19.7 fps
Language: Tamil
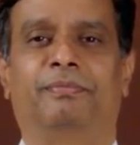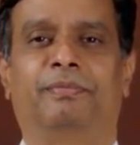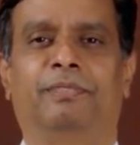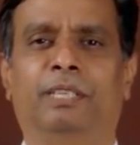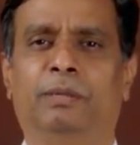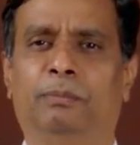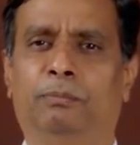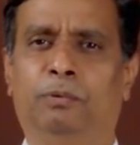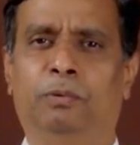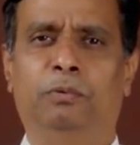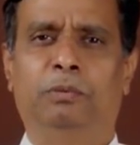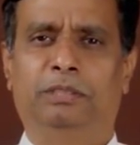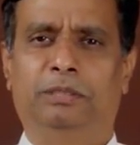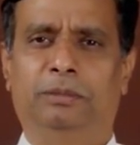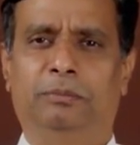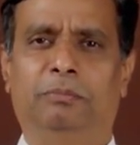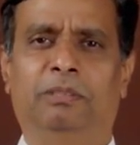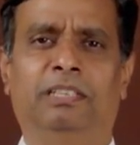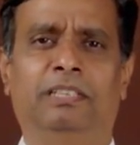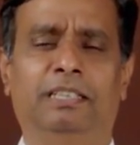எப்பவும்
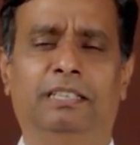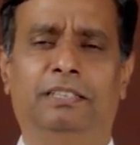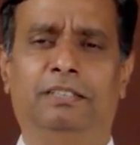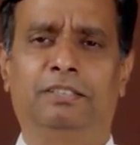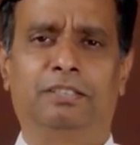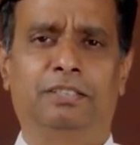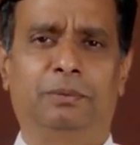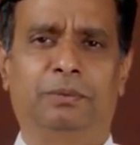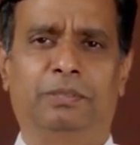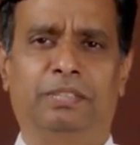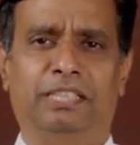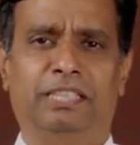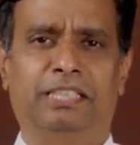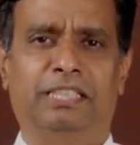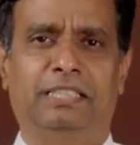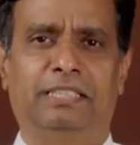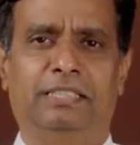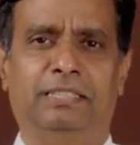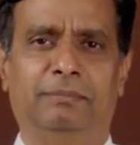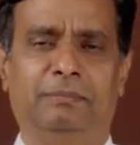அந்த பெல் அடித்த உடனே
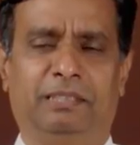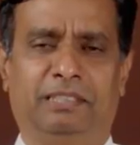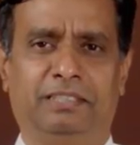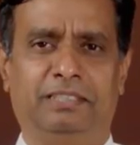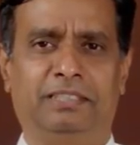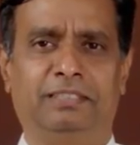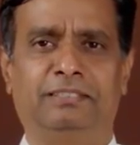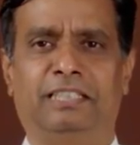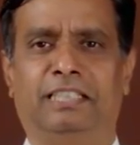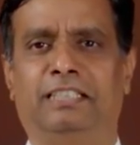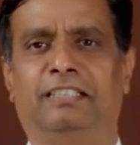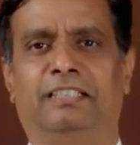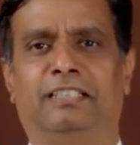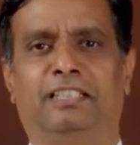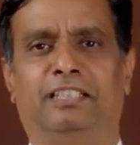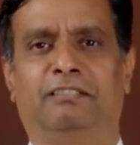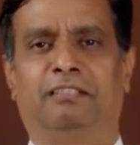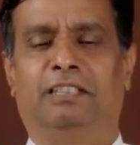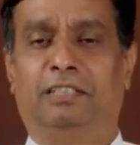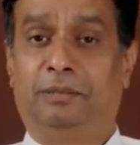மகிழ்ச்சி
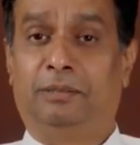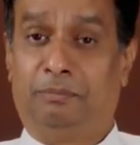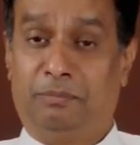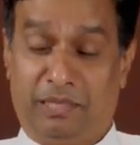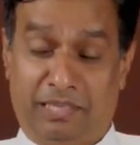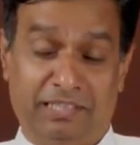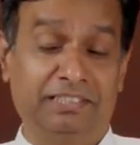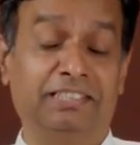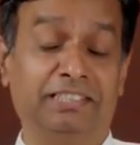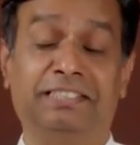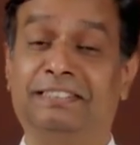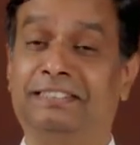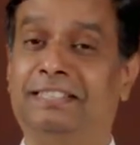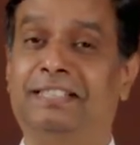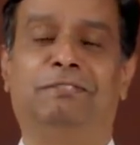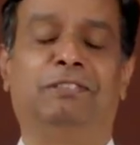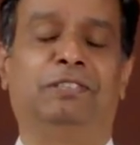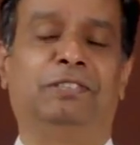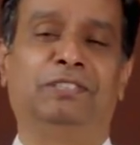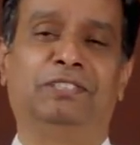தயாராவாங்க அதை பார்க்குறதுக்கே
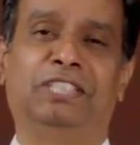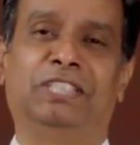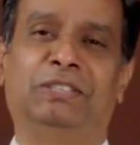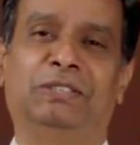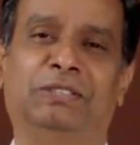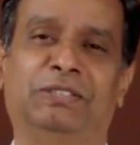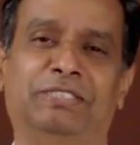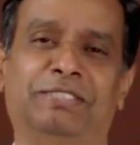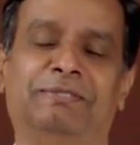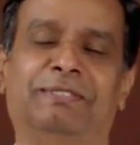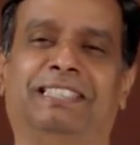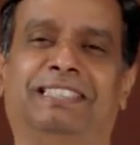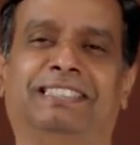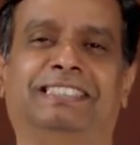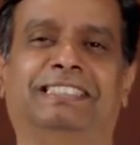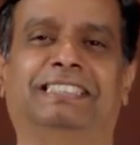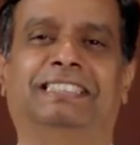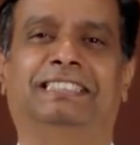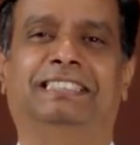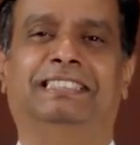அவ்வளோ சந்தோஷமாக
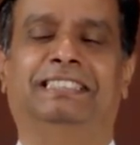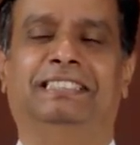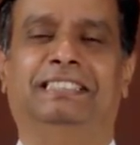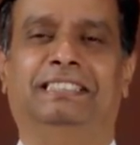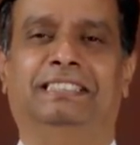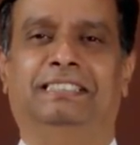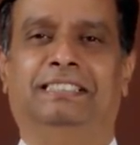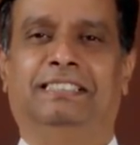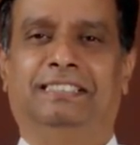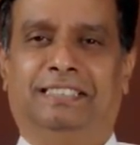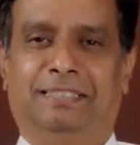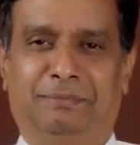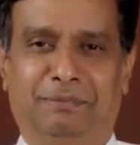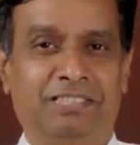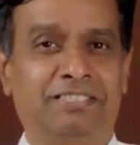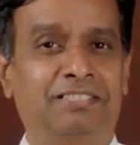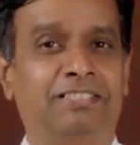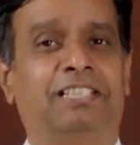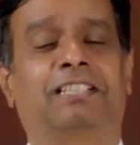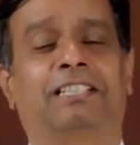இருக்குங்க இந்த
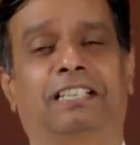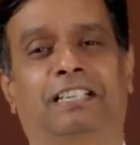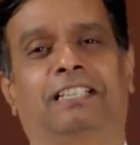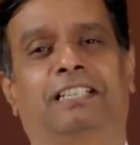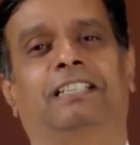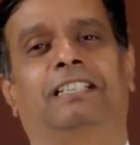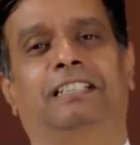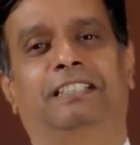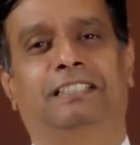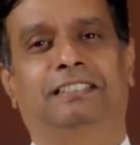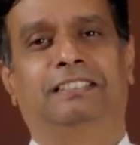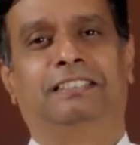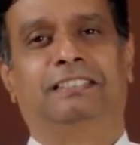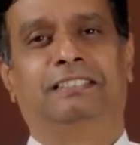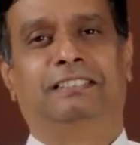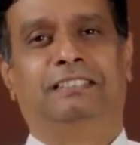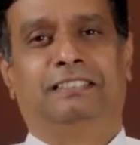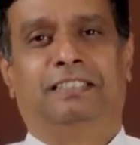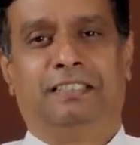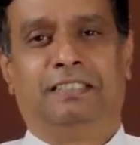மஞ்சள் கலர்
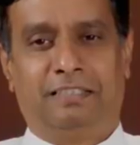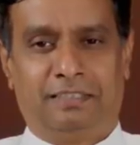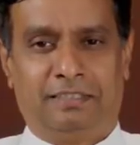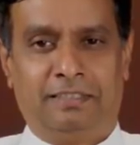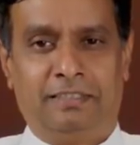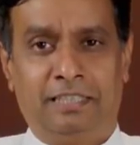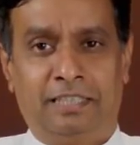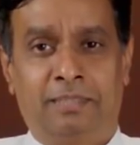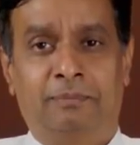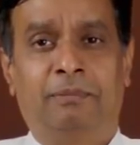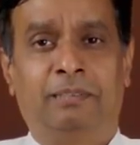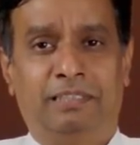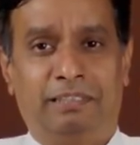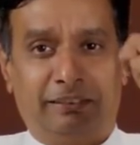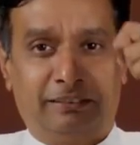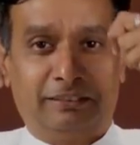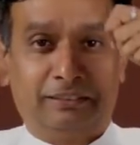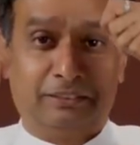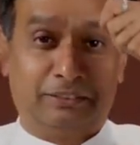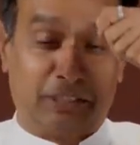டர்பன்
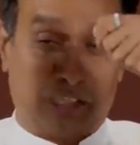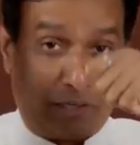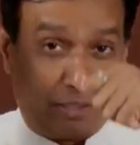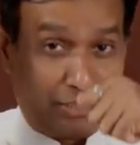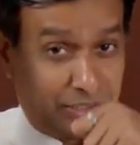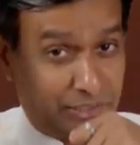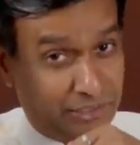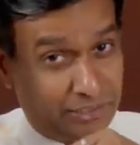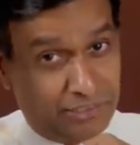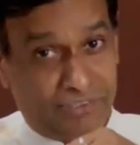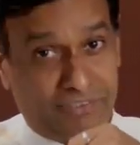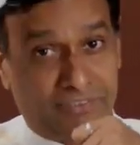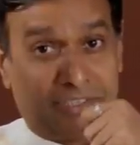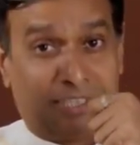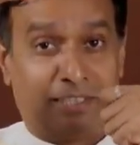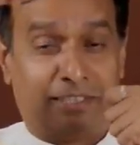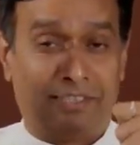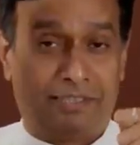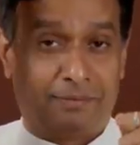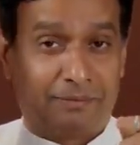எடுத்து தானே
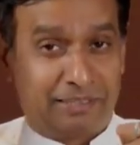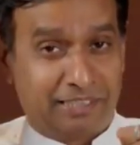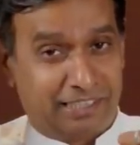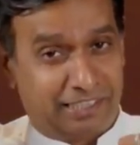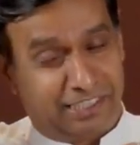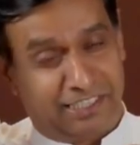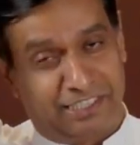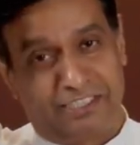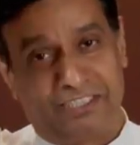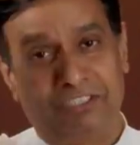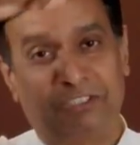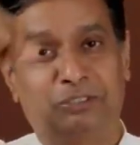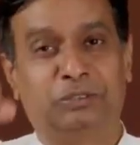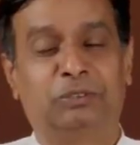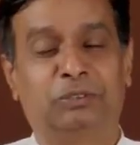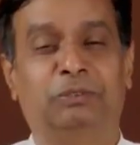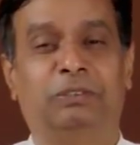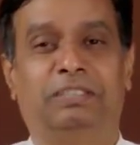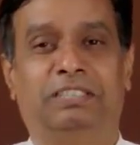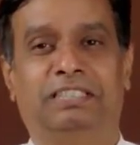தலையில் அப்படியே அழகாக
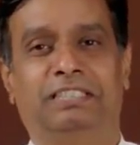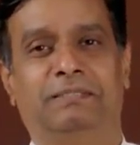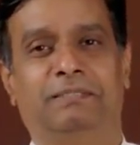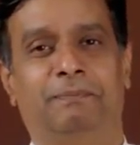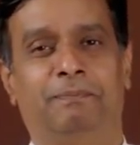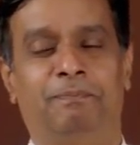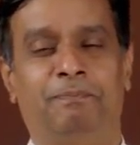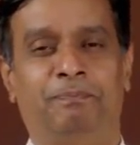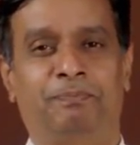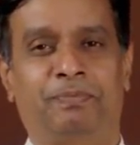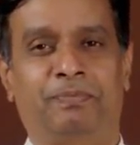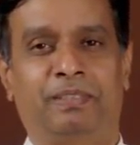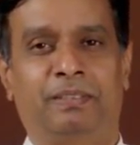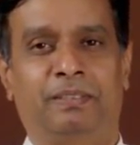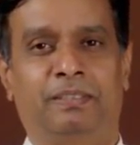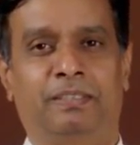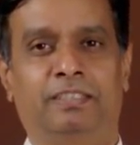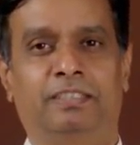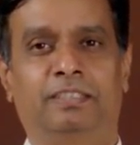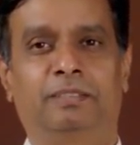சுற்றுவாங்க
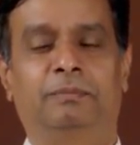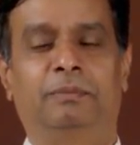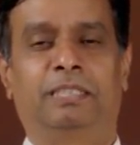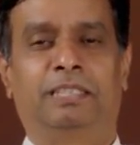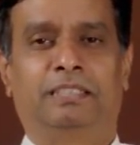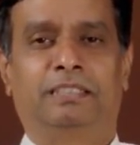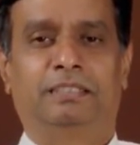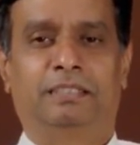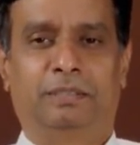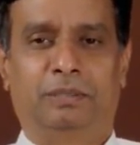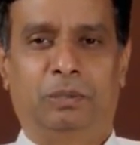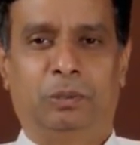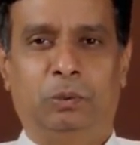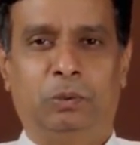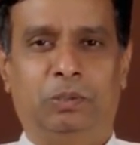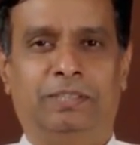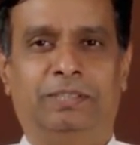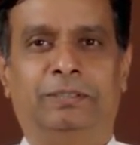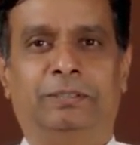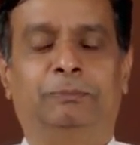அதன் பிறகு அந்த
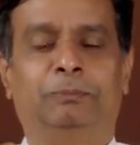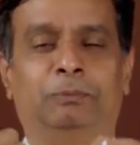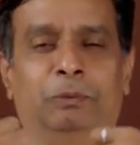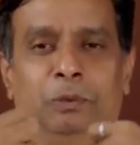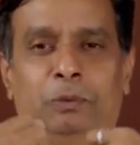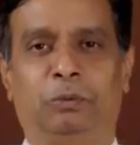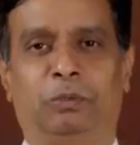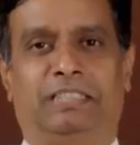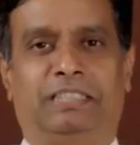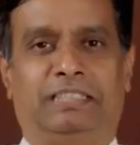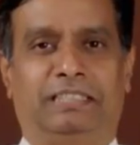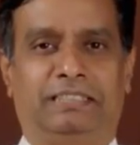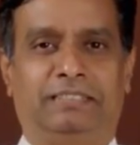கோட் எடுத்து போடுவாங்க